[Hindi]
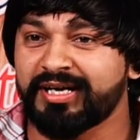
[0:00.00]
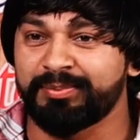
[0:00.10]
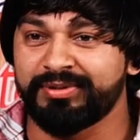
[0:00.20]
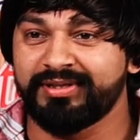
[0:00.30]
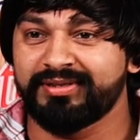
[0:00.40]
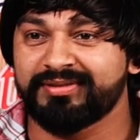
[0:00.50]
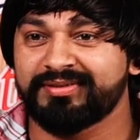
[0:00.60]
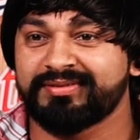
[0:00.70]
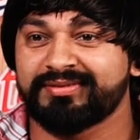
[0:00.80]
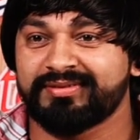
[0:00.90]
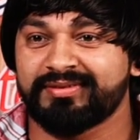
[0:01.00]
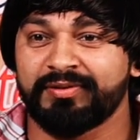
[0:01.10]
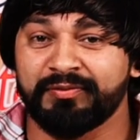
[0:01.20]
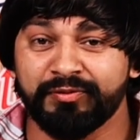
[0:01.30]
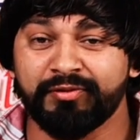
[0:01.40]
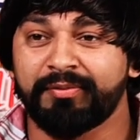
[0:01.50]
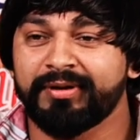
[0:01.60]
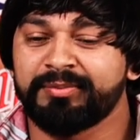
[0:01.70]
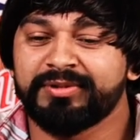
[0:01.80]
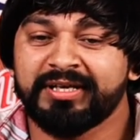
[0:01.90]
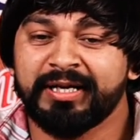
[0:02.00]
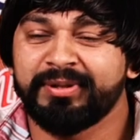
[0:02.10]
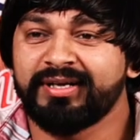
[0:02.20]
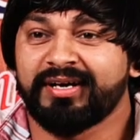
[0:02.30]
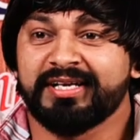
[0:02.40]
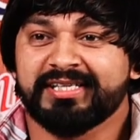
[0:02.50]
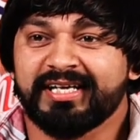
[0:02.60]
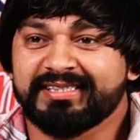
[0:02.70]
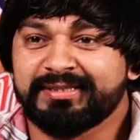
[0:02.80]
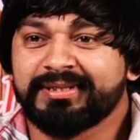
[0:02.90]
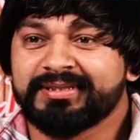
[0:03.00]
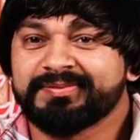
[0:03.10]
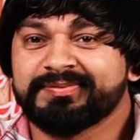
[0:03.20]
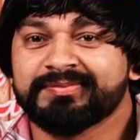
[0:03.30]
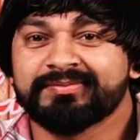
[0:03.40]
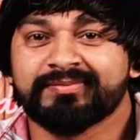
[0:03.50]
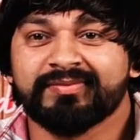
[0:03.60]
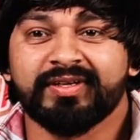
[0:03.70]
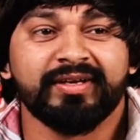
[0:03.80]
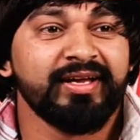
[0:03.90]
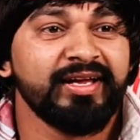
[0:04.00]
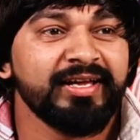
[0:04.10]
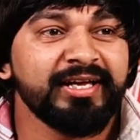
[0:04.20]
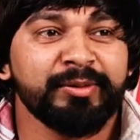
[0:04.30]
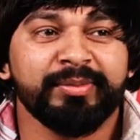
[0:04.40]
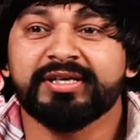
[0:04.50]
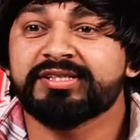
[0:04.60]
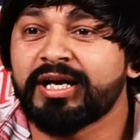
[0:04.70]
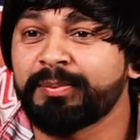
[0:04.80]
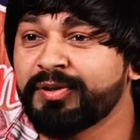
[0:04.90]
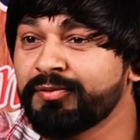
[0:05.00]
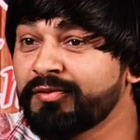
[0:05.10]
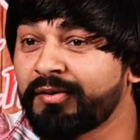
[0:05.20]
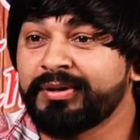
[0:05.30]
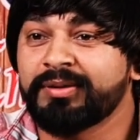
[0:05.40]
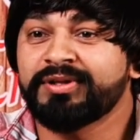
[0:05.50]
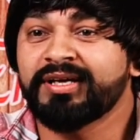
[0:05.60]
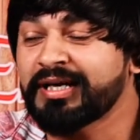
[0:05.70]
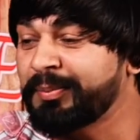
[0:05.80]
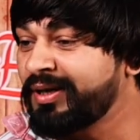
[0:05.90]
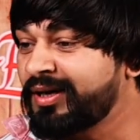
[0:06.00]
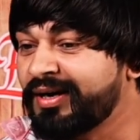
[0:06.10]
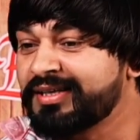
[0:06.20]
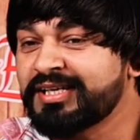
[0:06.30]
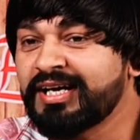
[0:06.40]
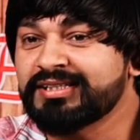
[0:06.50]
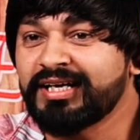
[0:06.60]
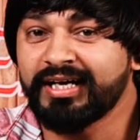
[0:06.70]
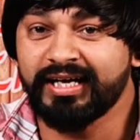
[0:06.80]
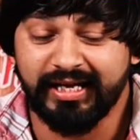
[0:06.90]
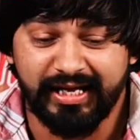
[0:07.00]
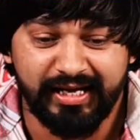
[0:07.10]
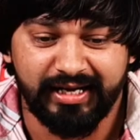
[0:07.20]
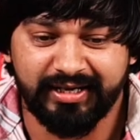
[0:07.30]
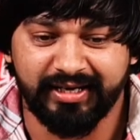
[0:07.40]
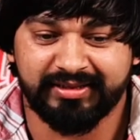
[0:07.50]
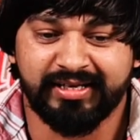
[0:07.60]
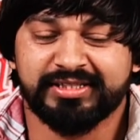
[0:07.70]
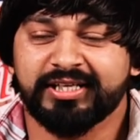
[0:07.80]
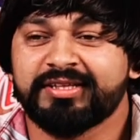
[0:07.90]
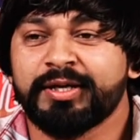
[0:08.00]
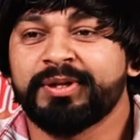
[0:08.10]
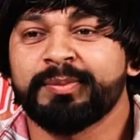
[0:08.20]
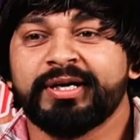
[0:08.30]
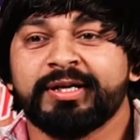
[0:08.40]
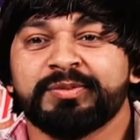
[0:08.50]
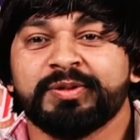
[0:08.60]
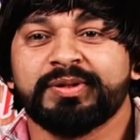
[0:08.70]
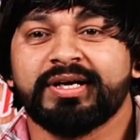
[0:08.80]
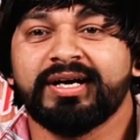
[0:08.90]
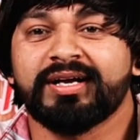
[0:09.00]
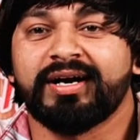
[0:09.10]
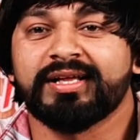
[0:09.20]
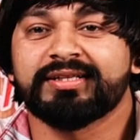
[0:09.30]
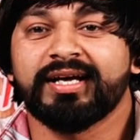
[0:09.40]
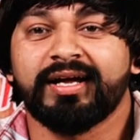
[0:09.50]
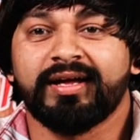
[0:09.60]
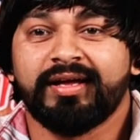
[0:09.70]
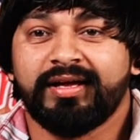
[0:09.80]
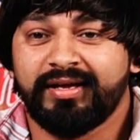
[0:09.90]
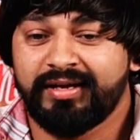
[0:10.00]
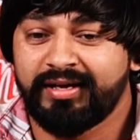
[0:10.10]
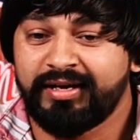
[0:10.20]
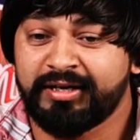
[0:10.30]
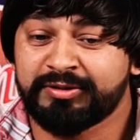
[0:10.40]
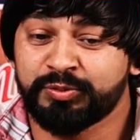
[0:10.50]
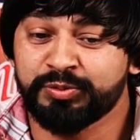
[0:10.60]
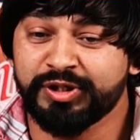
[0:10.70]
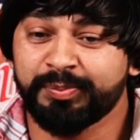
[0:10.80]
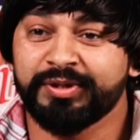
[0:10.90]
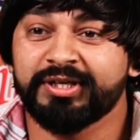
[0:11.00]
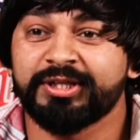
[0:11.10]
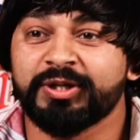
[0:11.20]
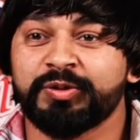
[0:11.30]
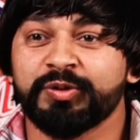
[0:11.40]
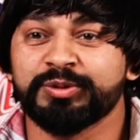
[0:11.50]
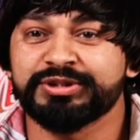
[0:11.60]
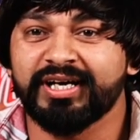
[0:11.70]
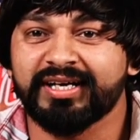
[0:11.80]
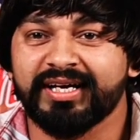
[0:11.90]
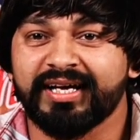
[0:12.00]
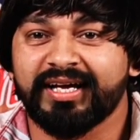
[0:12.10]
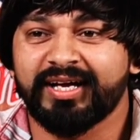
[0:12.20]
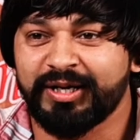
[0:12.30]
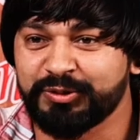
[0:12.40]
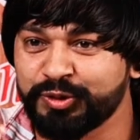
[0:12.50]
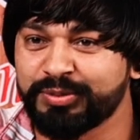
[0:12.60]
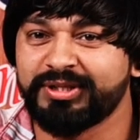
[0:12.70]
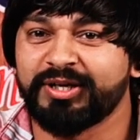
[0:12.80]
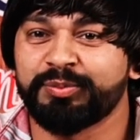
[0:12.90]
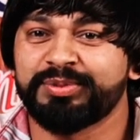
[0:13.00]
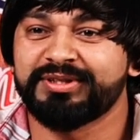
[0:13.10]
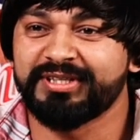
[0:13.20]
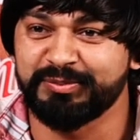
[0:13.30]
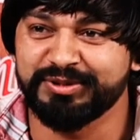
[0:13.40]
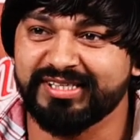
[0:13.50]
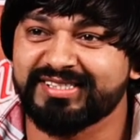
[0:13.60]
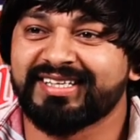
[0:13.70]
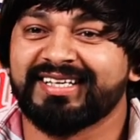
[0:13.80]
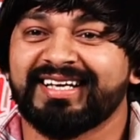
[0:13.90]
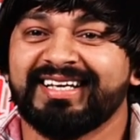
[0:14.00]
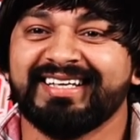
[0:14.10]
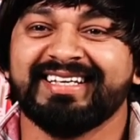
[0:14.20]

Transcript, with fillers: शराबी विवाह फिल्म देख अपने घर ने चला जाए भाई एक बैग शराबी भी वह फिल्म देख के अपने घर ने चला है अरे घर देने जाते अपनी मैडम तेन कह घर वाली तय अक तुझे पी के देखू मुझे अख है और तू भी दारू पीती है मुझे शक है